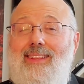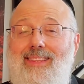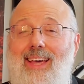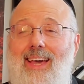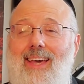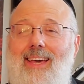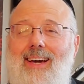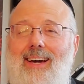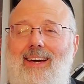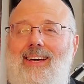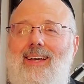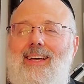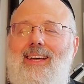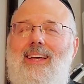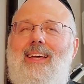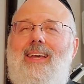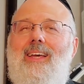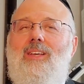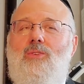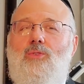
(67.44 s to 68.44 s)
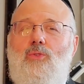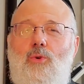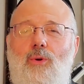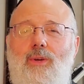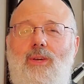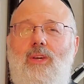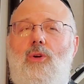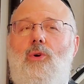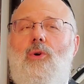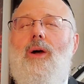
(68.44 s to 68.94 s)
taire. Et ceux
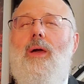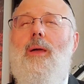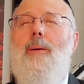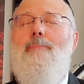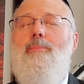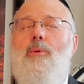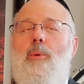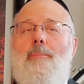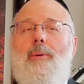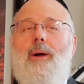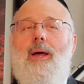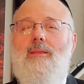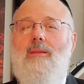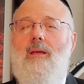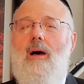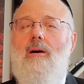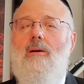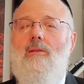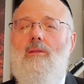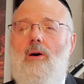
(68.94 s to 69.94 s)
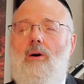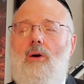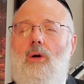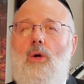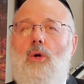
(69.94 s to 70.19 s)
qui auraient pu prétendre